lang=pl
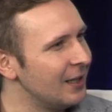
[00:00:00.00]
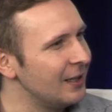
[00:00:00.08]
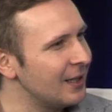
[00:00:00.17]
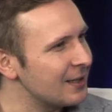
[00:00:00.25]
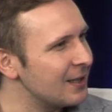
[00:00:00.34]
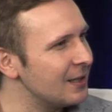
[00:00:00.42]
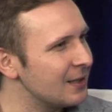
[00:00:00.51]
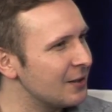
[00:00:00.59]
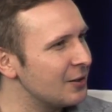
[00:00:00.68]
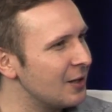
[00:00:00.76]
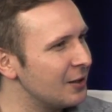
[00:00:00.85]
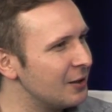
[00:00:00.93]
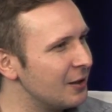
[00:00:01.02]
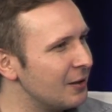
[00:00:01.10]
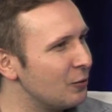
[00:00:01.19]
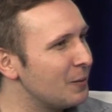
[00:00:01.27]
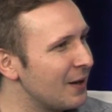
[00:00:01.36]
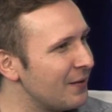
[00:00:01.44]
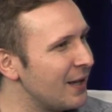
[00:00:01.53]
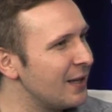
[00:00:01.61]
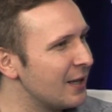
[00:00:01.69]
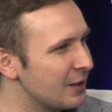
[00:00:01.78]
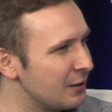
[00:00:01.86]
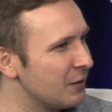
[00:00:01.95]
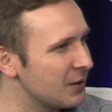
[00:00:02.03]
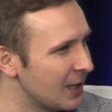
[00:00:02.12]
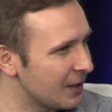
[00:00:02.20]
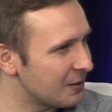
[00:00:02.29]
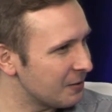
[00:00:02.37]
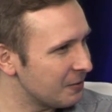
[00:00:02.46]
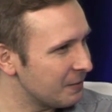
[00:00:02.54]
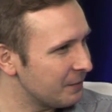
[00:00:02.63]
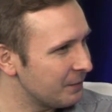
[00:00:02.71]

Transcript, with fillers: i na scenie zaczyna się uprawianie na żywo seksu.